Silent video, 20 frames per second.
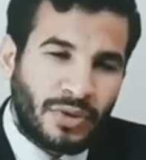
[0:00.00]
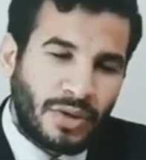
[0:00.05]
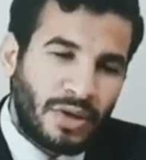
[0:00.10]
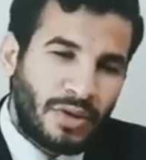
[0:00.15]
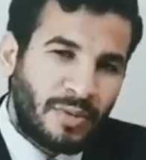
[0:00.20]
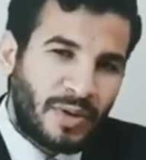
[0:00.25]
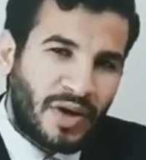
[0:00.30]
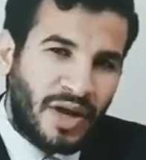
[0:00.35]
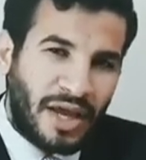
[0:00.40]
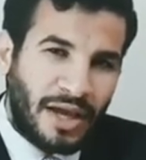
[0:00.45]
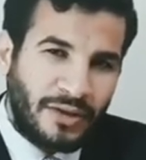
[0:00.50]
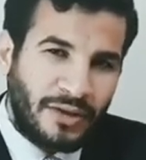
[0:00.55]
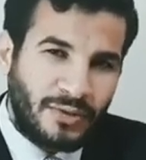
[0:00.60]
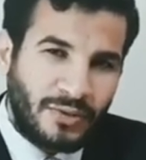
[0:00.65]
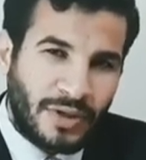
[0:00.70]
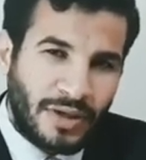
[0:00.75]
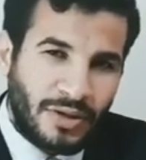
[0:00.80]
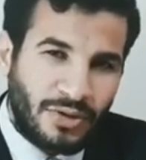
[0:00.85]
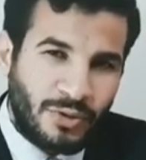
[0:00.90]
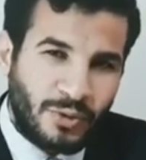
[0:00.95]
الله
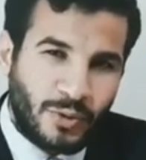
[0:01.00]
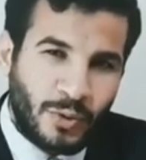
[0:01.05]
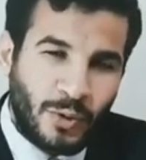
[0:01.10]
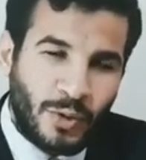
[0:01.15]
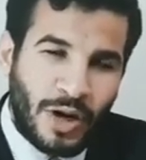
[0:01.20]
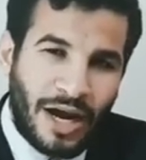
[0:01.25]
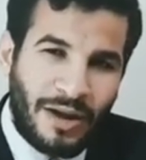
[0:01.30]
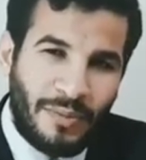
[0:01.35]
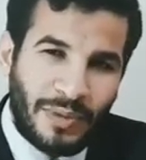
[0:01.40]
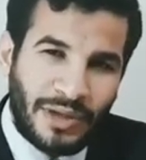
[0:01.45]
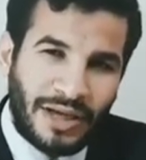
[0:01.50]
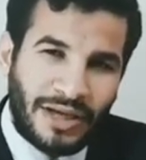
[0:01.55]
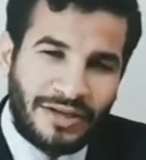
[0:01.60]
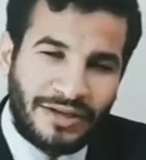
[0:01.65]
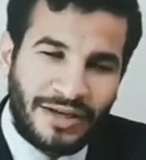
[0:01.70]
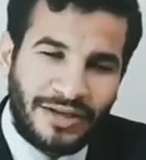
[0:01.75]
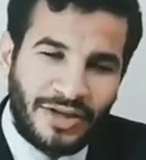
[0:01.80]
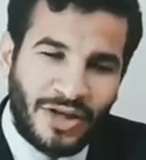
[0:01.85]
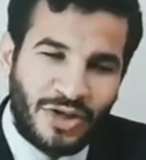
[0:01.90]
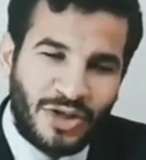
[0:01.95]
وبركاته أنا دكتور أحمد
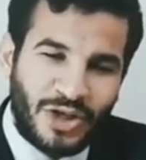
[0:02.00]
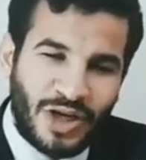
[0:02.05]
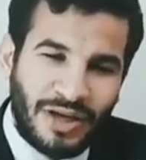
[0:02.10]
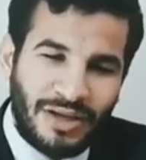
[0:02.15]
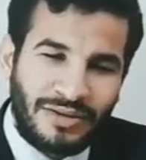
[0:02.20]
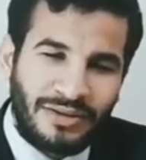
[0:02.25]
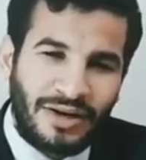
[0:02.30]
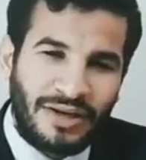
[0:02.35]
عطية دهشان